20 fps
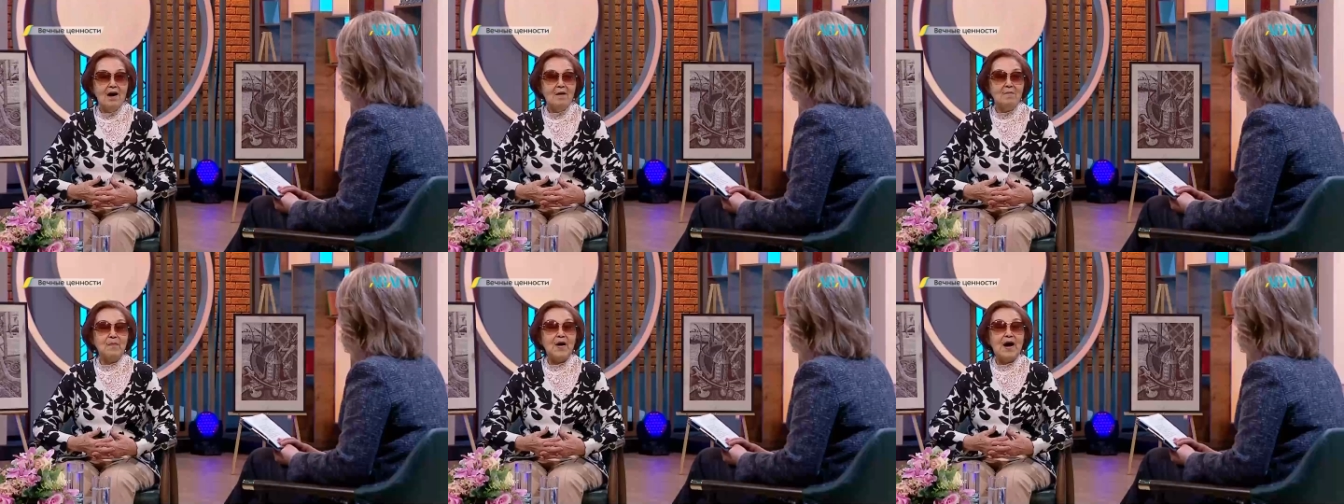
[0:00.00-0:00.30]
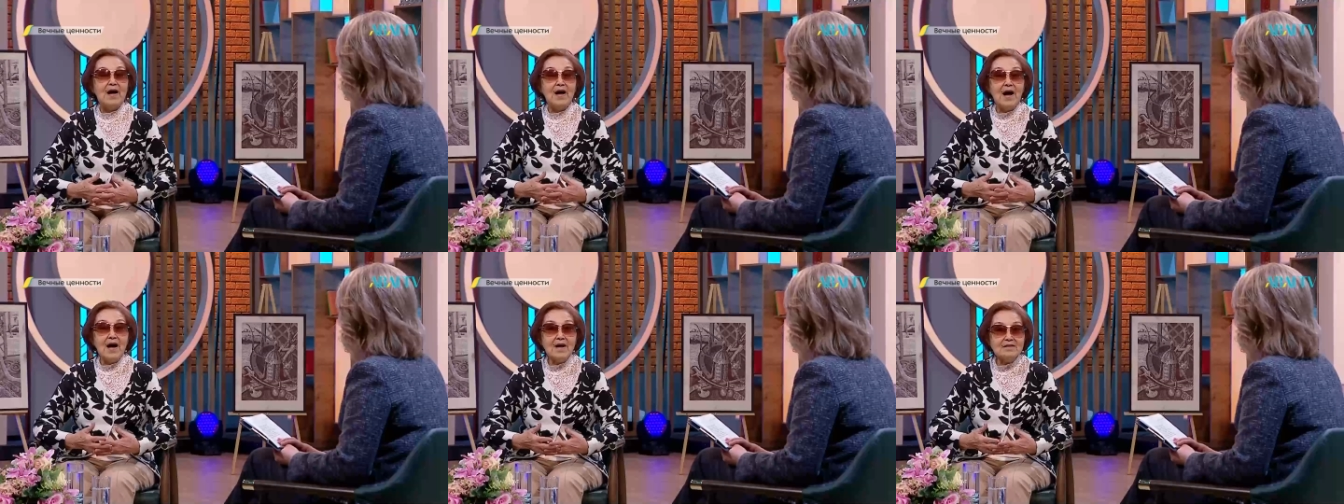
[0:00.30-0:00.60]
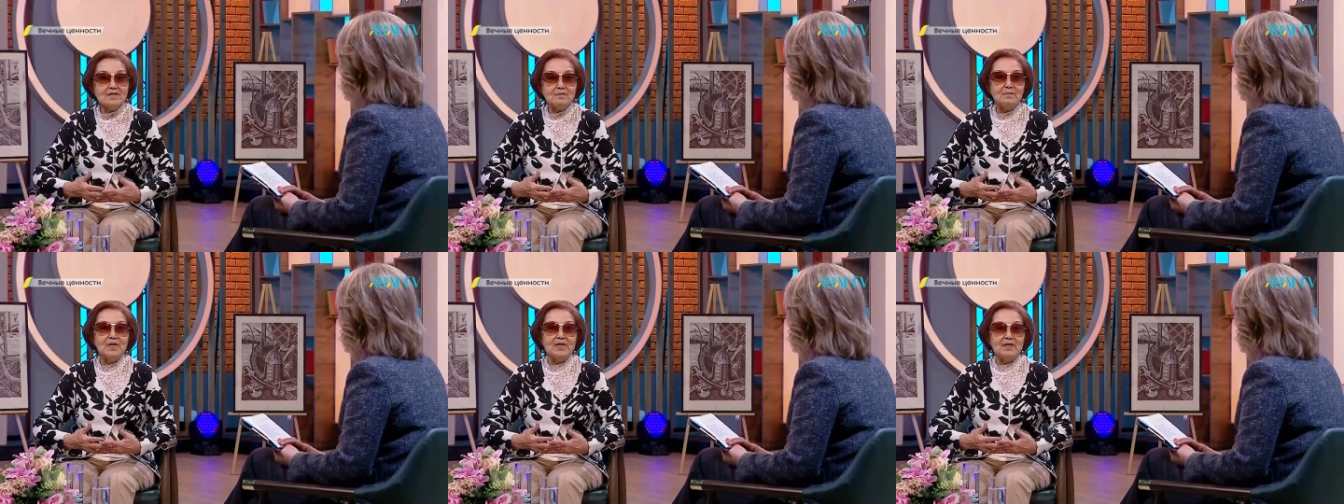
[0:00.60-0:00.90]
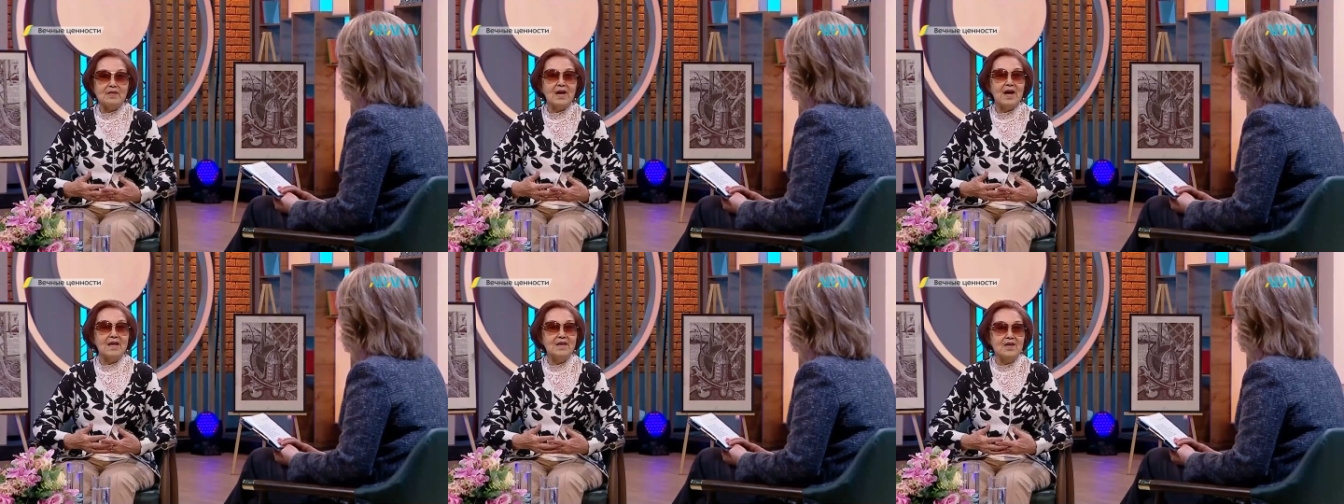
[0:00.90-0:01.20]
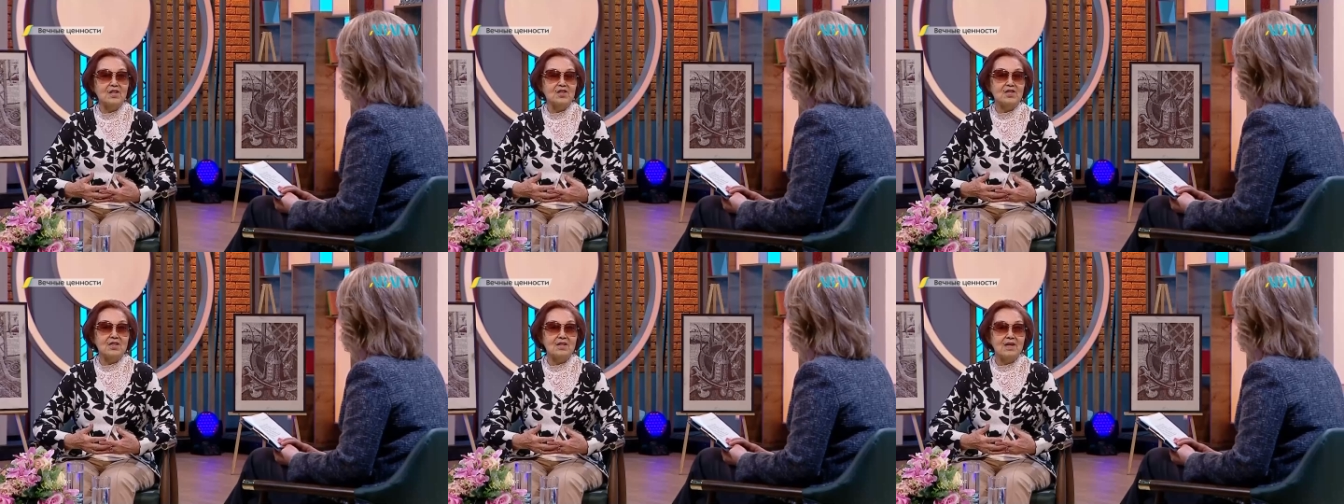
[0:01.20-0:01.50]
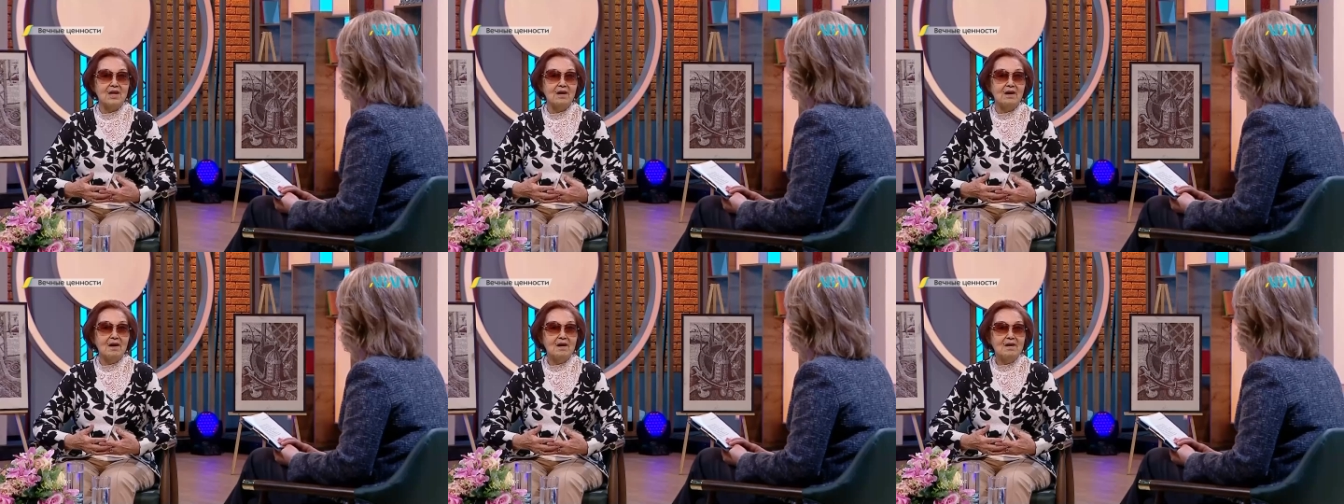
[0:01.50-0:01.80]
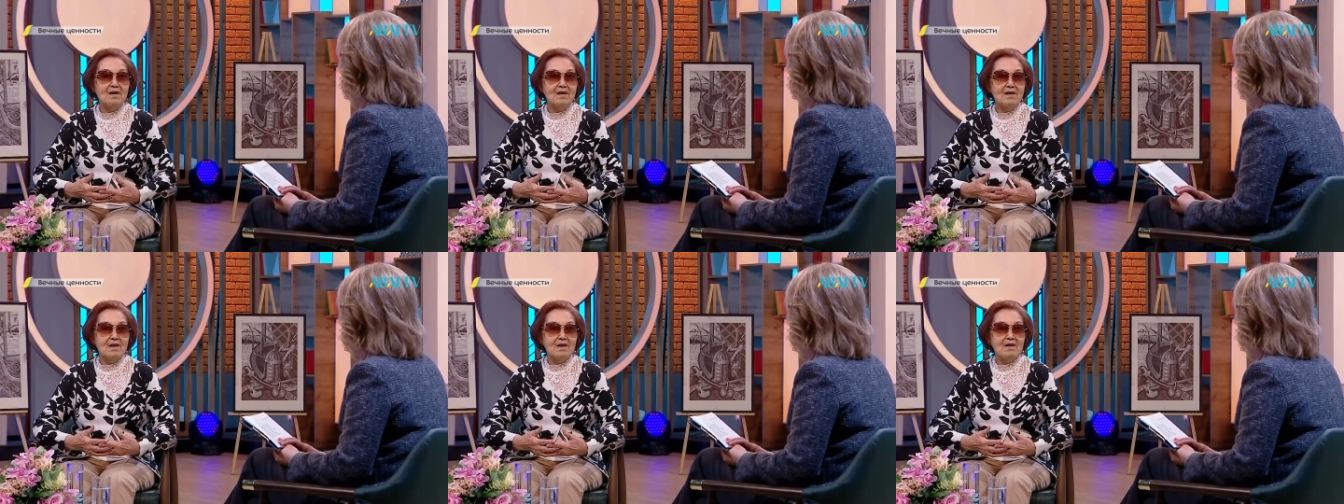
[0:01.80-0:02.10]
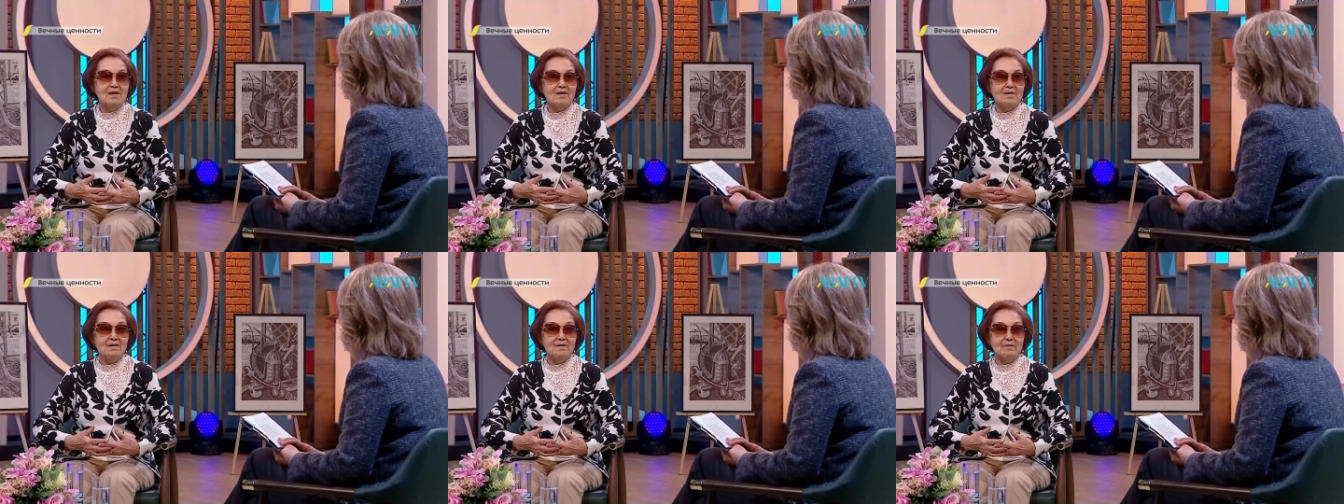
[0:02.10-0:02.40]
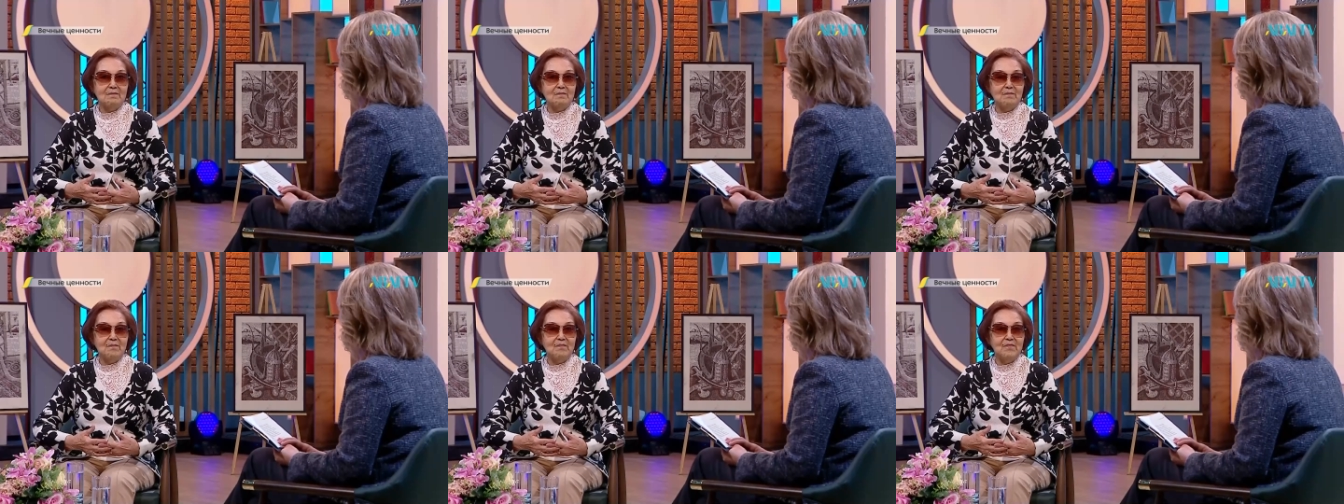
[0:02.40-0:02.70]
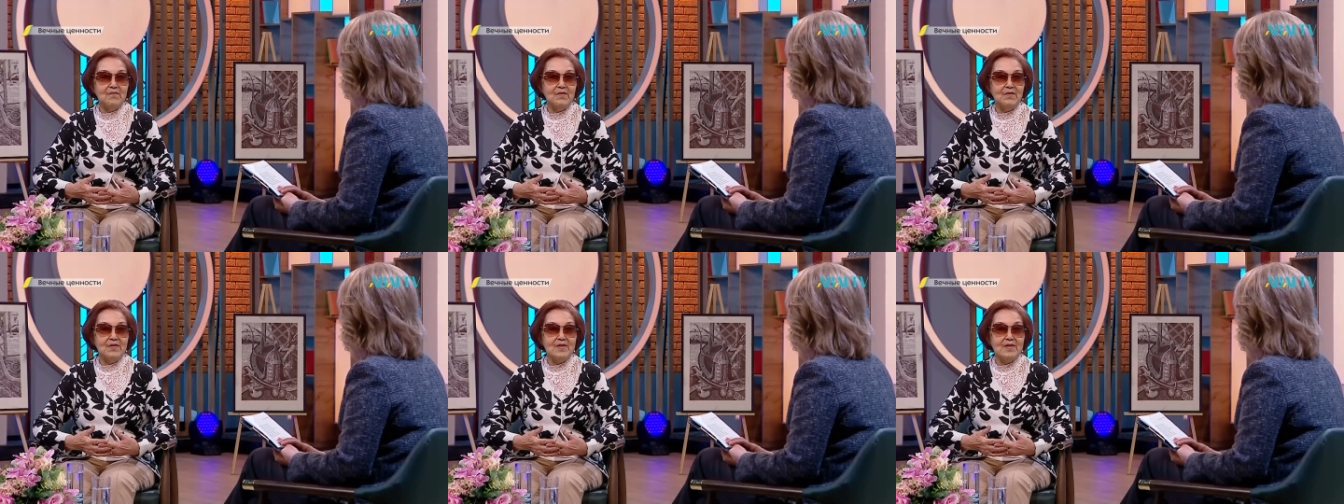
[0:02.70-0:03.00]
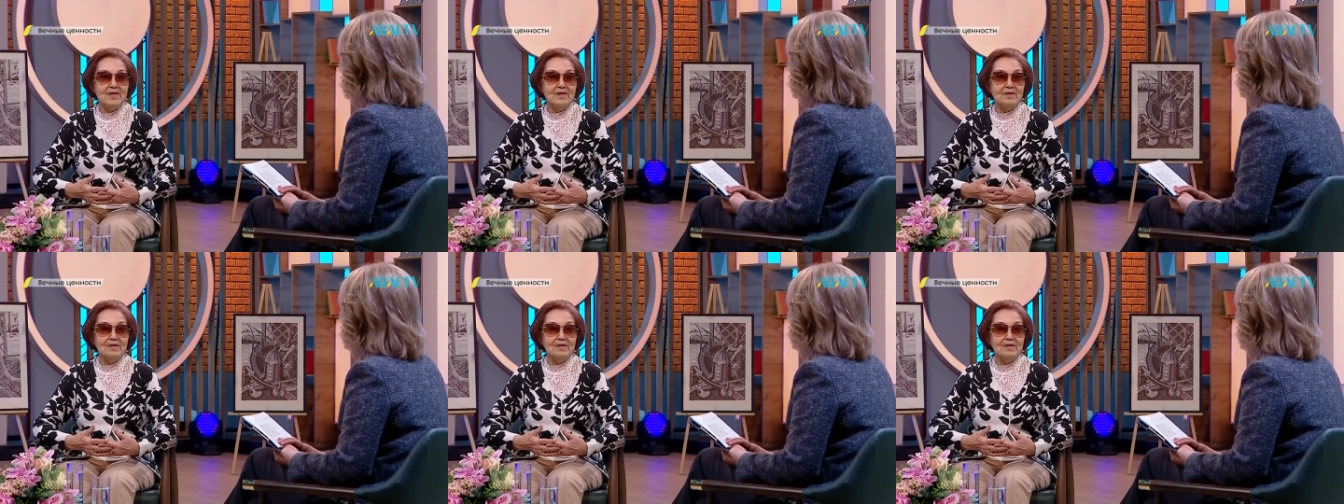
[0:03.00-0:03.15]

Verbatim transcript: показ был, конечно, эм,